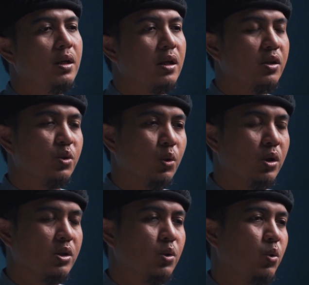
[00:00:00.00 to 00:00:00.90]

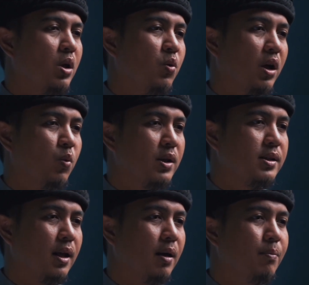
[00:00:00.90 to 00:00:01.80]
Rasulullah Shallallahu Alaihi
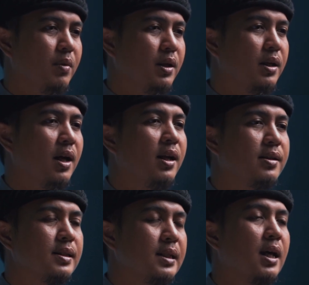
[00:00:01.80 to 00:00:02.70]
Wasallam dengan
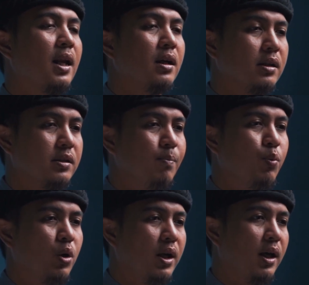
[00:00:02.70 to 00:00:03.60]
segala
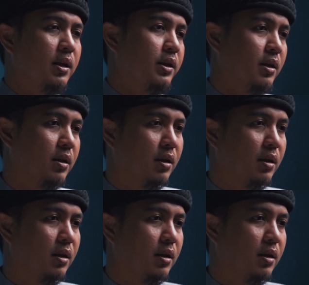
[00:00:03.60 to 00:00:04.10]
kesempurnaannya,